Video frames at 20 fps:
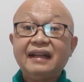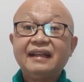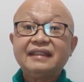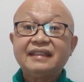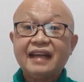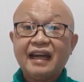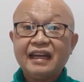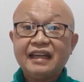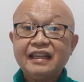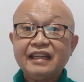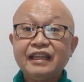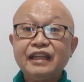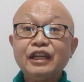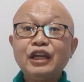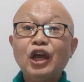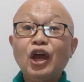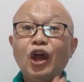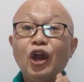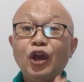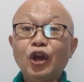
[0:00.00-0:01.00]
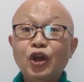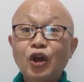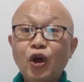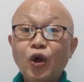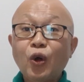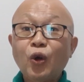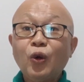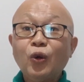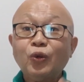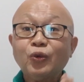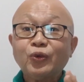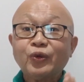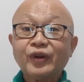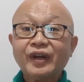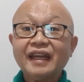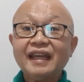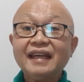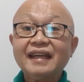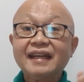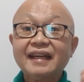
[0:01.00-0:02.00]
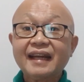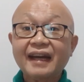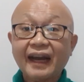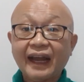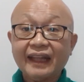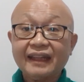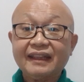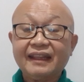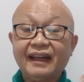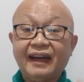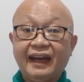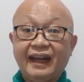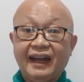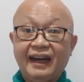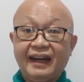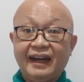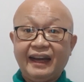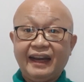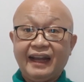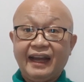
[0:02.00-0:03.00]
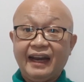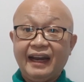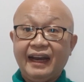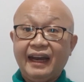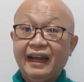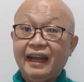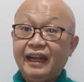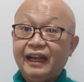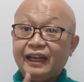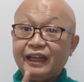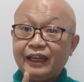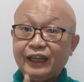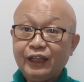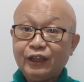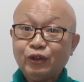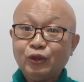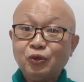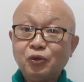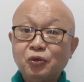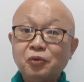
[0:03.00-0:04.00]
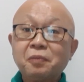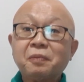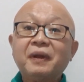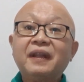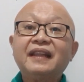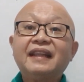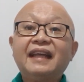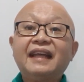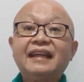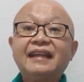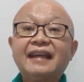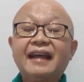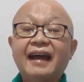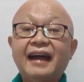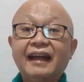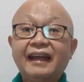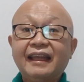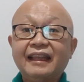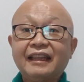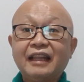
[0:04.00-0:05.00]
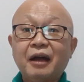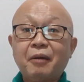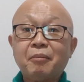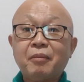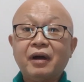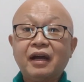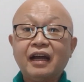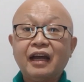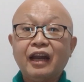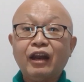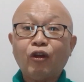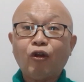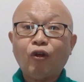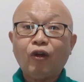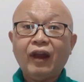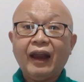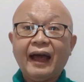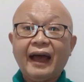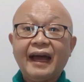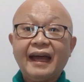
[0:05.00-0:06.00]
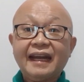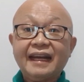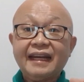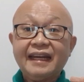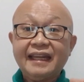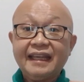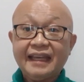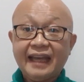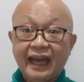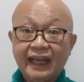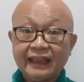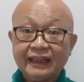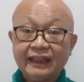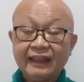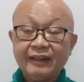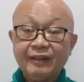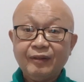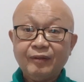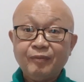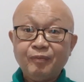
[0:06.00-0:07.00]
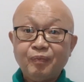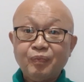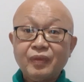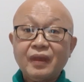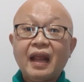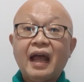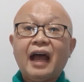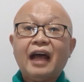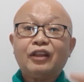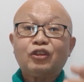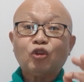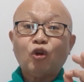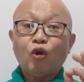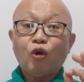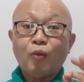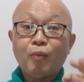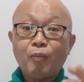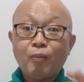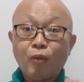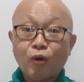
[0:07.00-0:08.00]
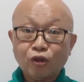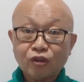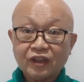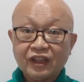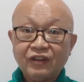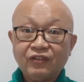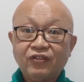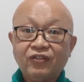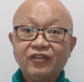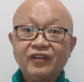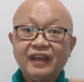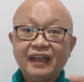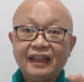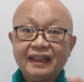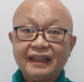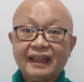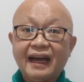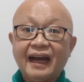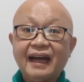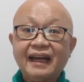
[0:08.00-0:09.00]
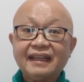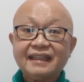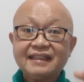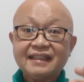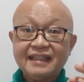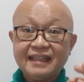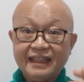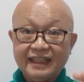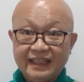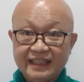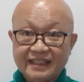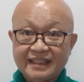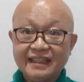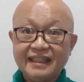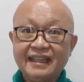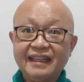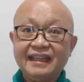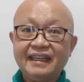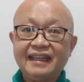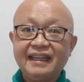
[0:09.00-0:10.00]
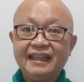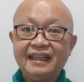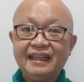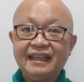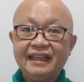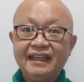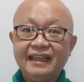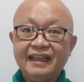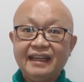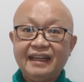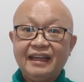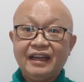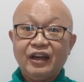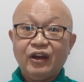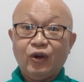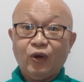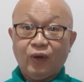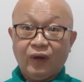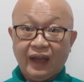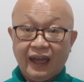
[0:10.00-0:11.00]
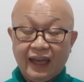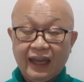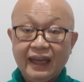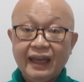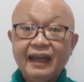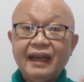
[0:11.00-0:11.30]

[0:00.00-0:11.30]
Jadi no regret rekan-rekan. Itu pentingnya kita mengelola niat atau motif kita sendiri-sendiri. Oke.